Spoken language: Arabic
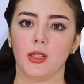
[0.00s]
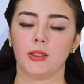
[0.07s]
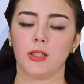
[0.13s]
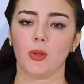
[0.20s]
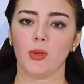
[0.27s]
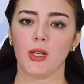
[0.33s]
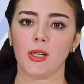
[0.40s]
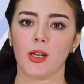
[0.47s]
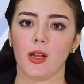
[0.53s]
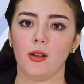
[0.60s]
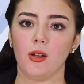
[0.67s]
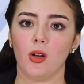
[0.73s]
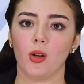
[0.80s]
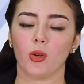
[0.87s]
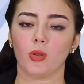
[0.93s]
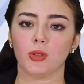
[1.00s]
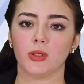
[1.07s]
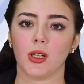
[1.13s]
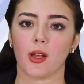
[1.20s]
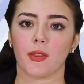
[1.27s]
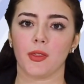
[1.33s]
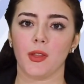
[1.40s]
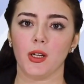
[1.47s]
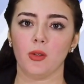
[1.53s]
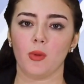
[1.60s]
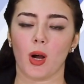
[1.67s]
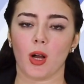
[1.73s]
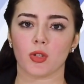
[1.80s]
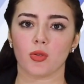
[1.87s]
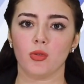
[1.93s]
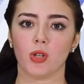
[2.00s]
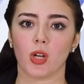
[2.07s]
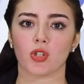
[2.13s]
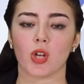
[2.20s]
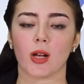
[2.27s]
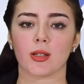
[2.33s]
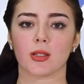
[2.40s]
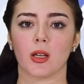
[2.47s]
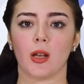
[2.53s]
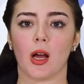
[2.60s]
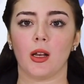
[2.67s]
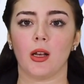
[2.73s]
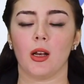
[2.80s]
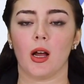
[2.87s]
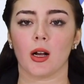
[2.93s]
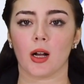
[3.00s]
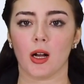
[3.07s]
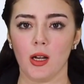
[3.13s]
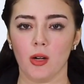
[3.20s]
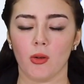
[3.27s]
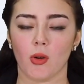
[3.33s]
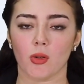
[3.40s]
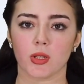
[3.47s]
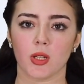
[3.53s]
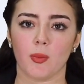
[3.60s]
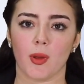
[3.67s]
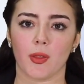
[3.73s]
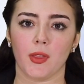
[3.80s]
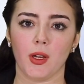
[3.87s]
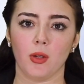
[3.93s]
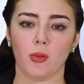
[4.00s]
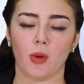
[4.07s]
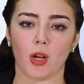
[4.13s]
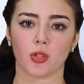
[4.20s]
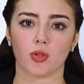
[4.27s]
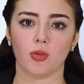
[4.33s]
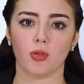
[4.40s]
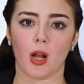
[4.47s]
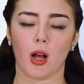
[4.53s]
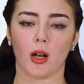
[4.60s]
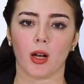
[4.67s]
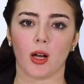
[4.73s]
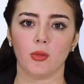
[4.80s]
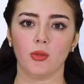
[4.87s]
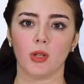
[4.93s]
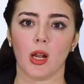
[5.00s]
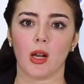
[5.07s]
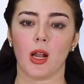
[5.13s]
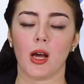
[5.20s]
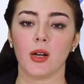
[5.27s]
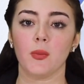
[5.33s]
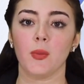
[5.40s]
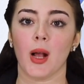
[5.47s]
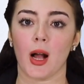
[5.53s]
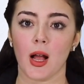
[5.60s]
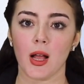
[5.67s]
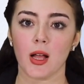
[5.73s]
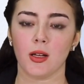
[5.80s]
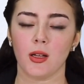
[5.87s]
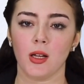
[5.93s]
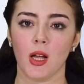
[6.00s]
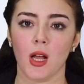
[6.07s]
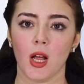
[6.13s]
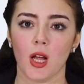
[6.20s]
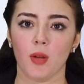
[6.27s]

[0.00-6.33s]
دوليا قتل 22 شخصا على الأقل وأصيب 22 آخرون الأربعاء